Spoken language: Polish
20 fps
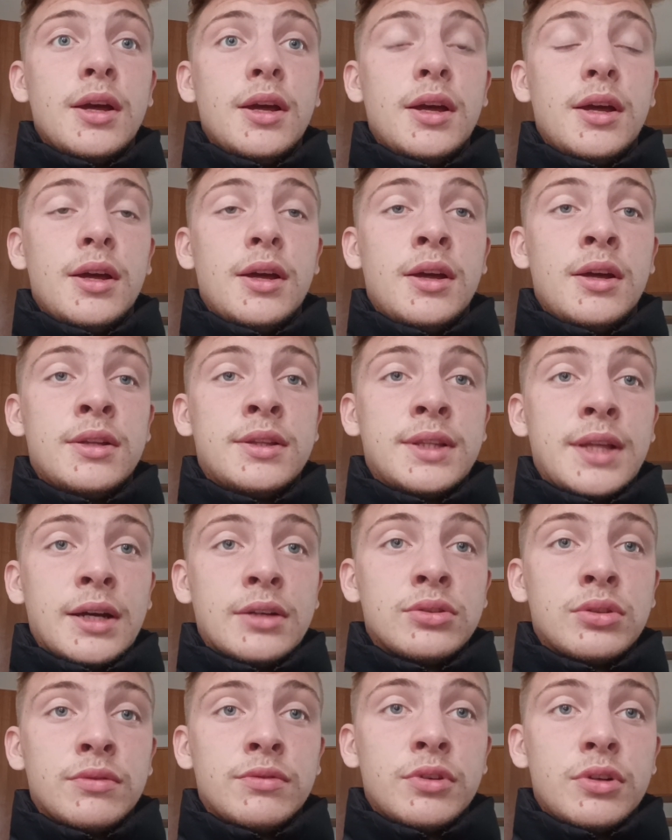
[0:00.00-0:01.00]
E,
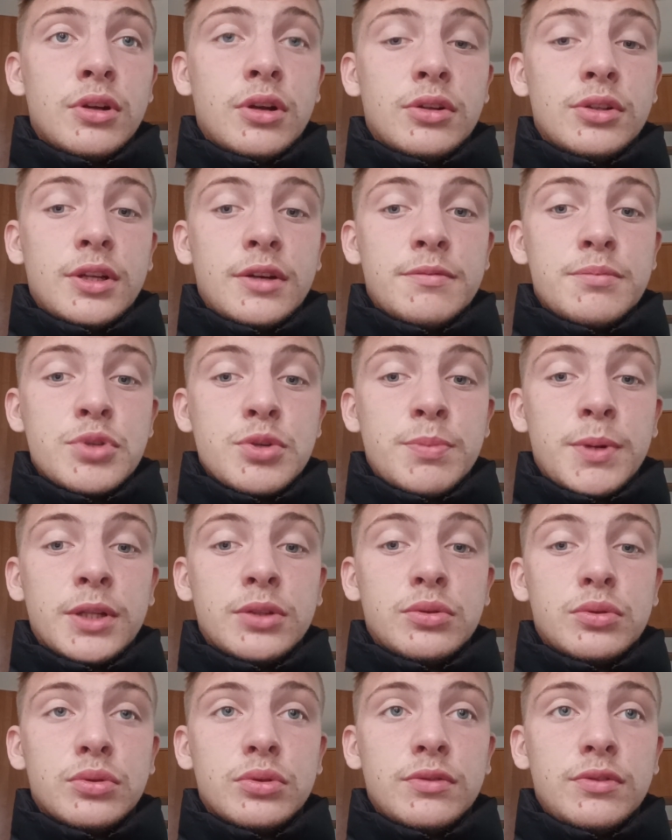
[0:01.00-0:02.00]
tak to wygląda w
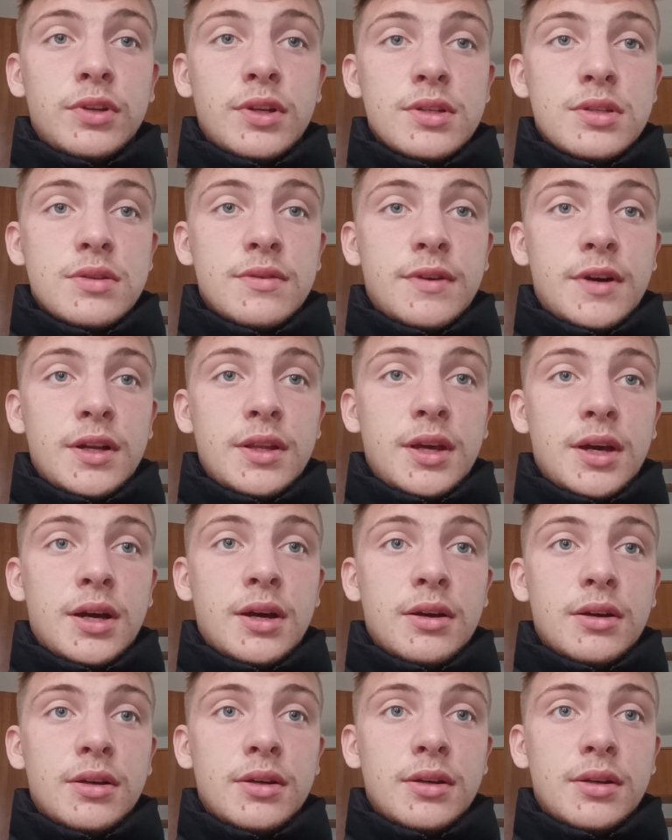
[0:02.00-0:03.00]
przypadku dofinansowania
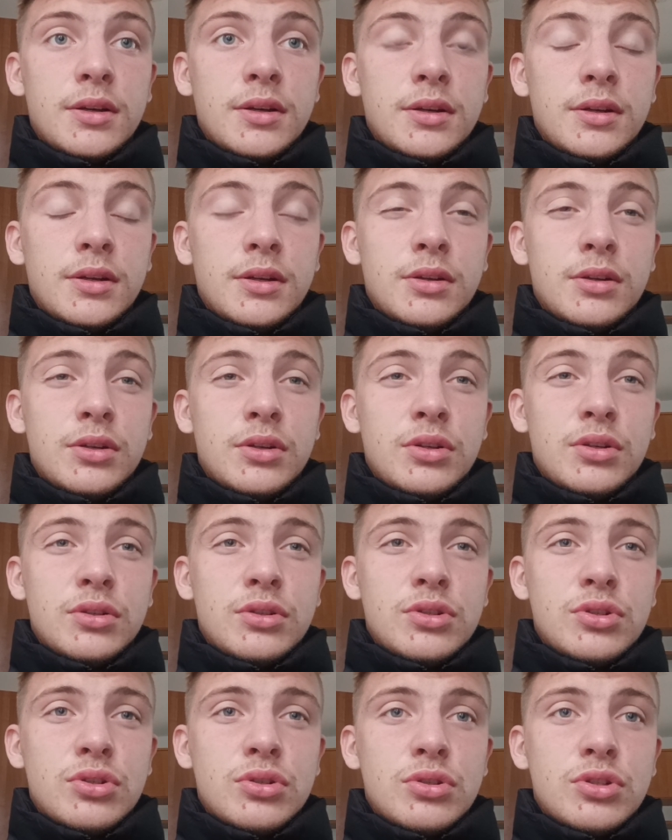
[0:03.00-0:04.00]
e,
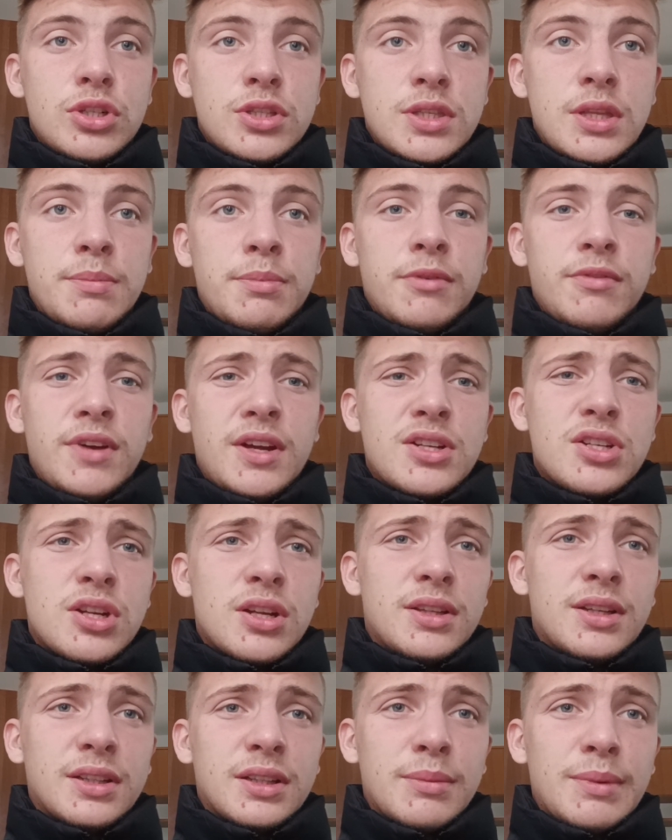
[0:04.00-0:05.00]
czyste
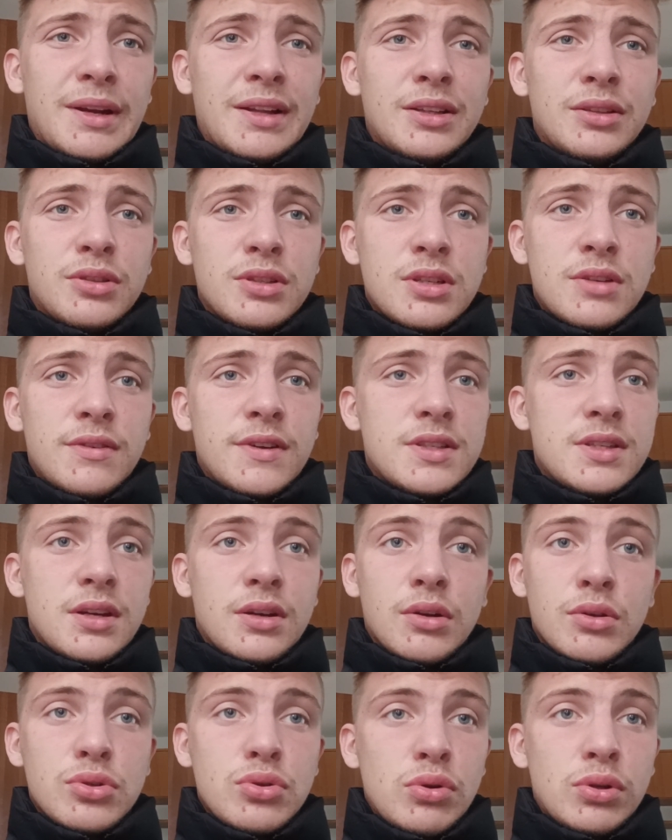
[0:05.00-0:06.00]
powietrze. Tak naprawdę to jest kwestia
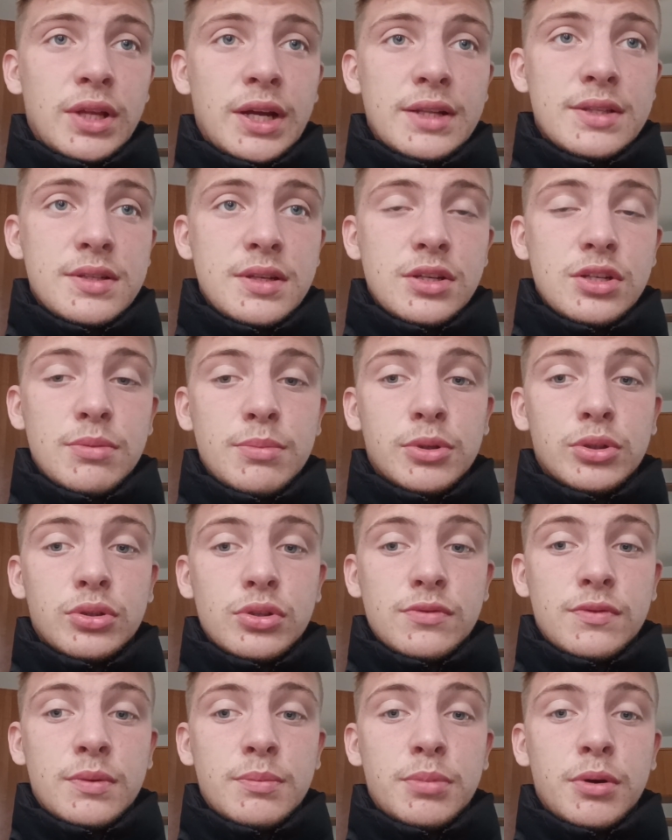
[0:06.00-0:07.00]
konsultacji, żeby
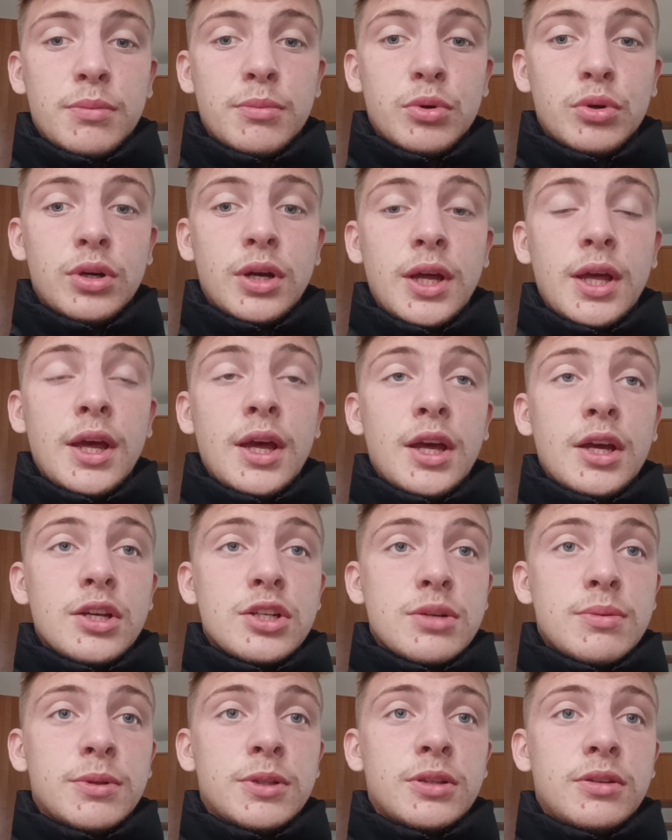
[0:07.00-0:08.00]
ktoś Wam pomógł,
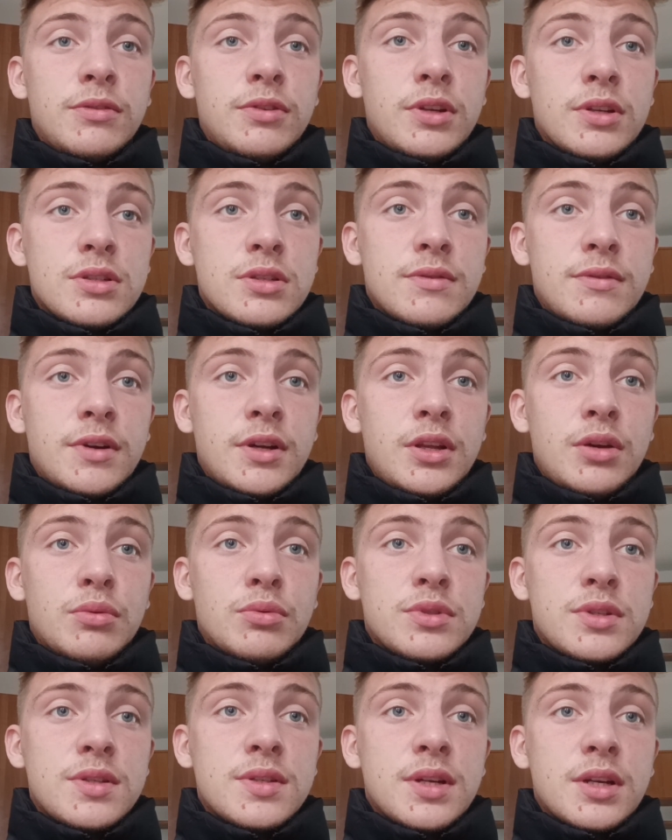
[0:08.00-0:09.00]
żeby to dofinansowanie
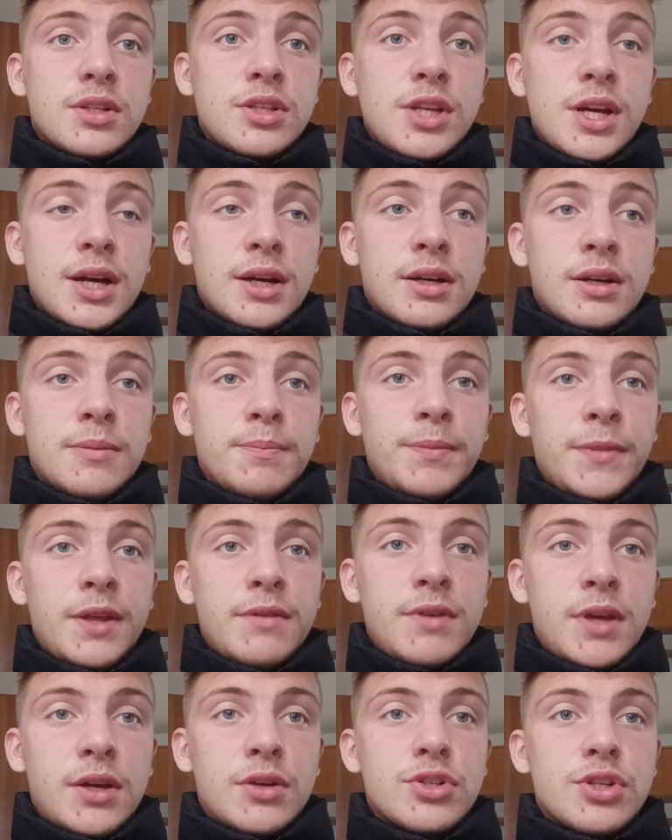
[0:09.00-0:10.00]
uzyskać jak
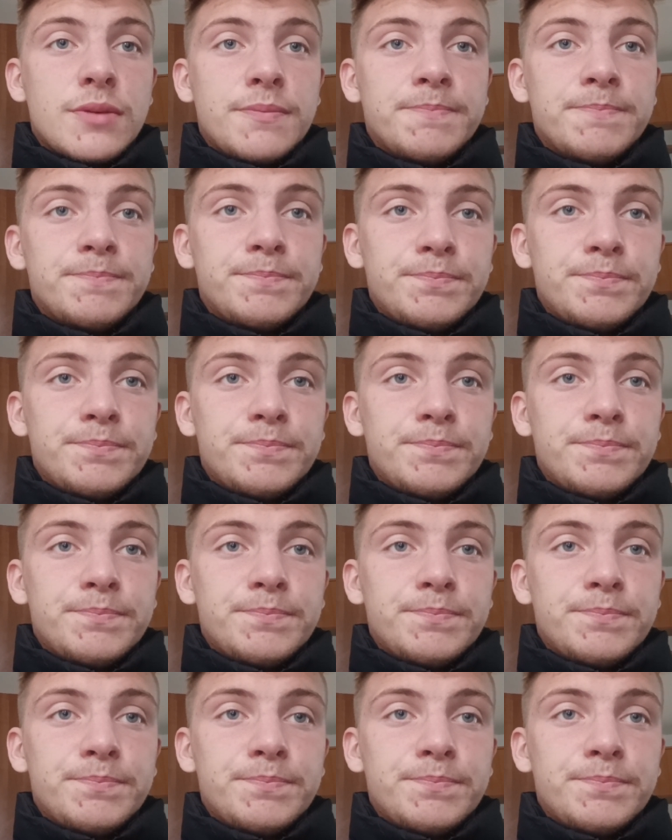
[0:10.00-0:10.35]
największe.